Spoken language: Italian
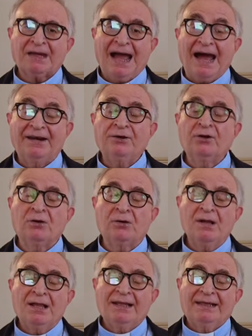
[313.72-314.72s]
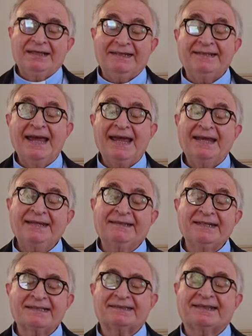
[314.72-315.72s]
Hanno idee
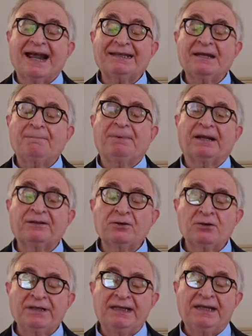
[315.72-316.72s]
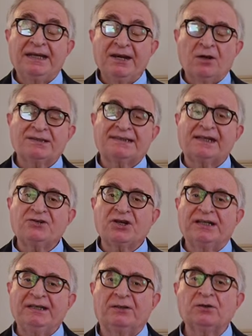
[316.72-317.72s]
di strade per noi i nostri
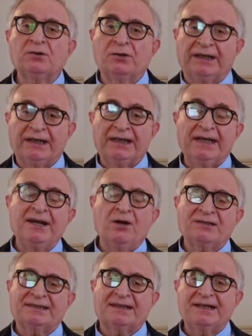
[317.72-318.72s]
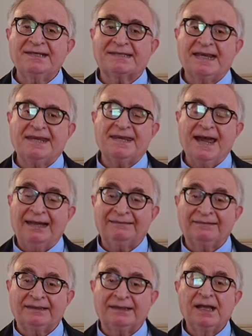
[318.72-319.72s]
genitori, i nostri
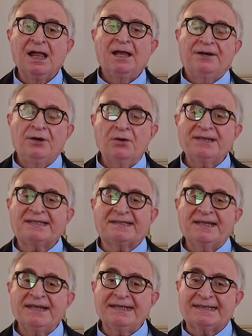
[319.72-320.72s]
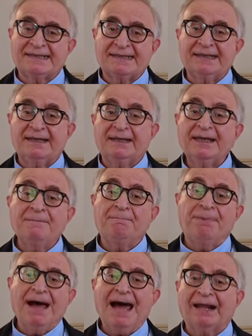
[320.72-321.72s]
insegnanti, noi stessi, il
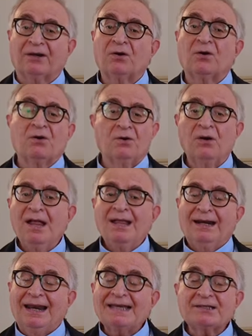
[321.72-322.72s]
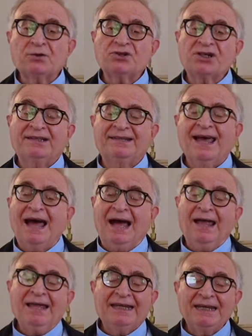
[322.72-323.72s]
parroco, la
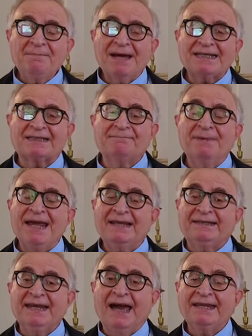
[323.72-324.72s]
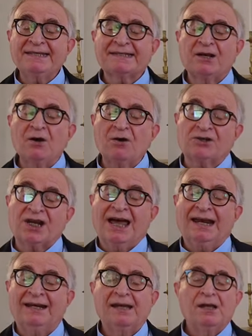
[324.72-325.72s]
società, i mass media, i
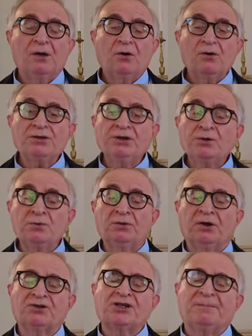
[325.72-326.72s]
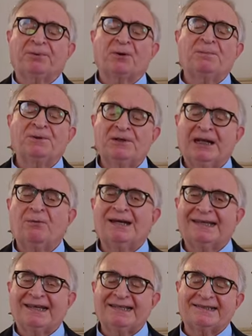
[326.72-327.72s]
social. Ognuno ci propone
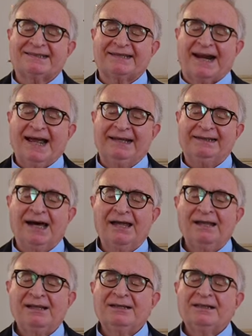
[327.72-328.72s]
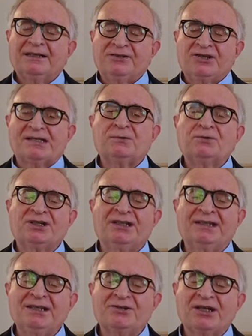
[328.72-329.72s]
qualche strada. Gesù ci
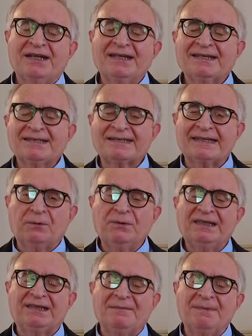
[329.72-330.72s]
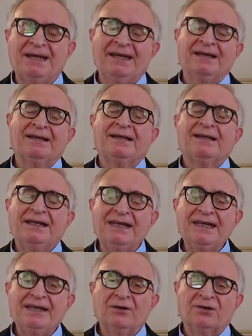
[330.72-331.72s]
dice seguite me
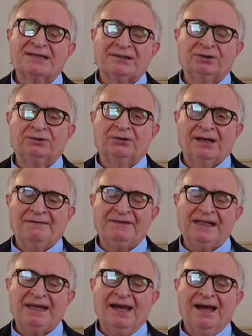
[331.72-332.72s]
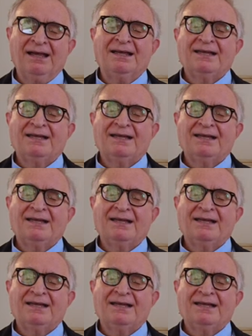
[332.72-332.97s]
io sono la via.